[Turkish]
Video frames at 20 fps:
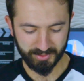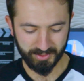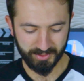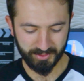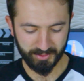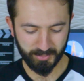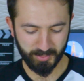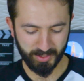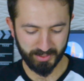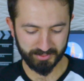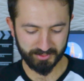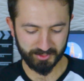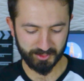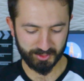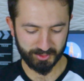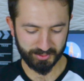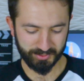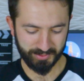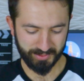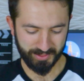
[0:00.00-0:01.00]
de
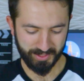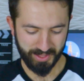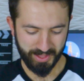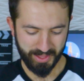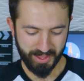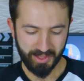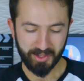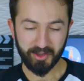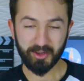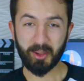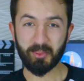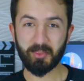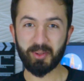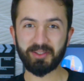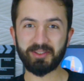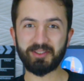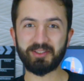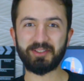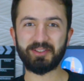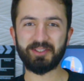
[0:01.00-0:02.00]
Remender.
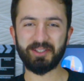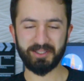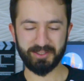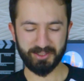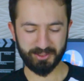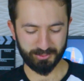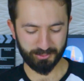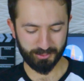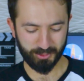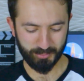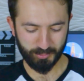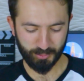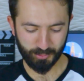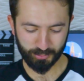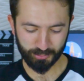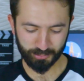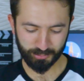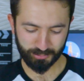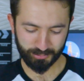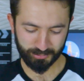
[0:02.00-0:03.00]
Remender diye yazılıyor ama
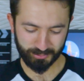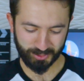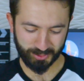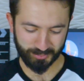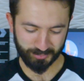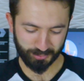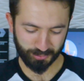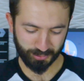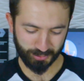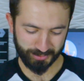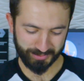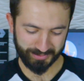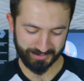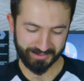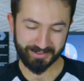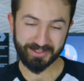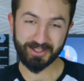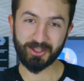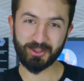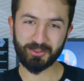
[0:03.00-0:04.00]
okunuşunu tam şu an
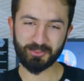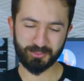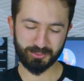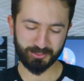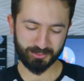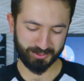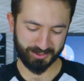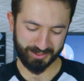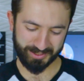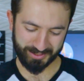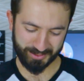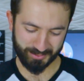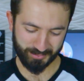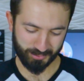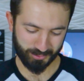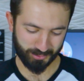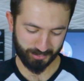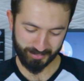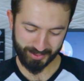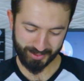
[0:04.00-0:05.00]
telaffuz
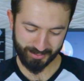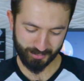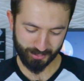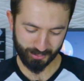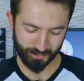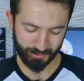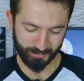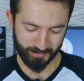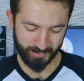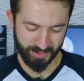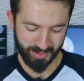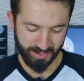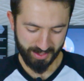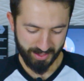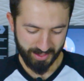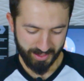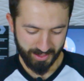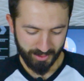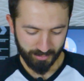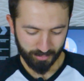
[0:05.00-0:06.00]
edemiyorum, bilmiyorum.
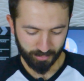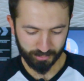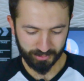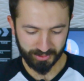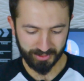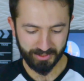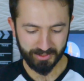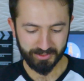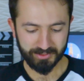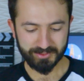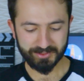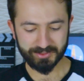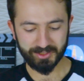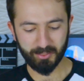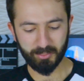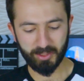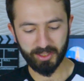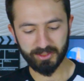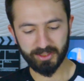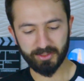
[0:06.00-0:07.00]
Bu da
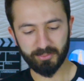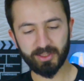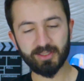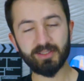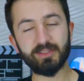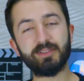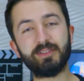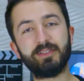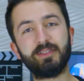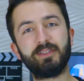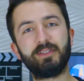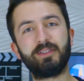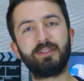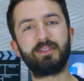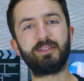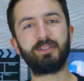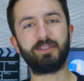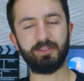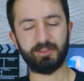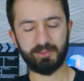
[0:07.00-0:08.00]
zamanlamanızı
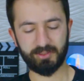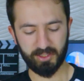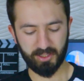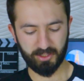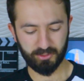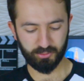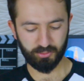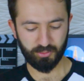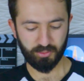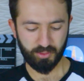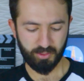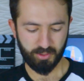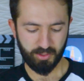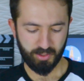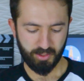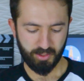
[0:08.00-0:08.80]
sağlıyor.